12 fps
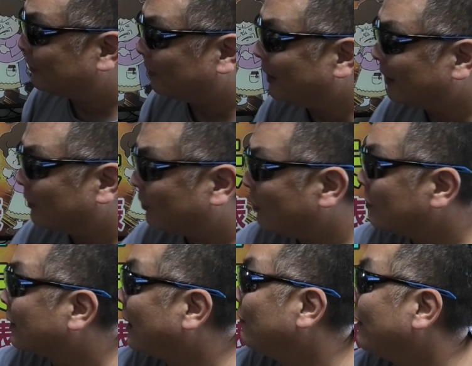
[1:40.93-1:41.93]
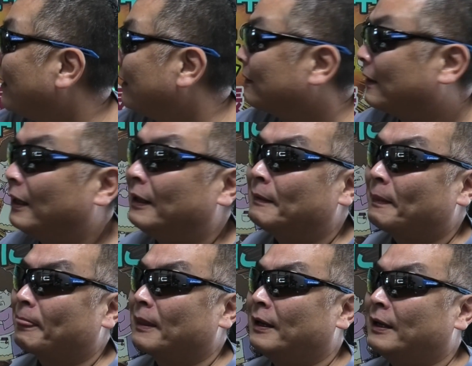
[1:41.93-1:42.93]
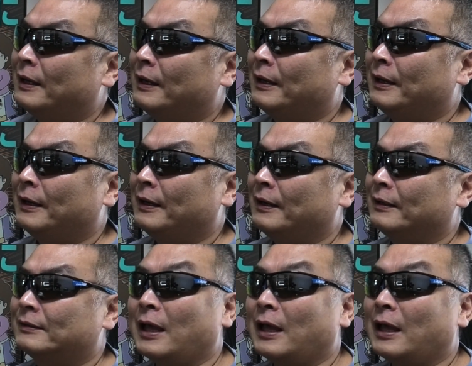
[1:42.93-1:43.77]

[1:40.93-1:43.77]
そんなわけで今回はねえー、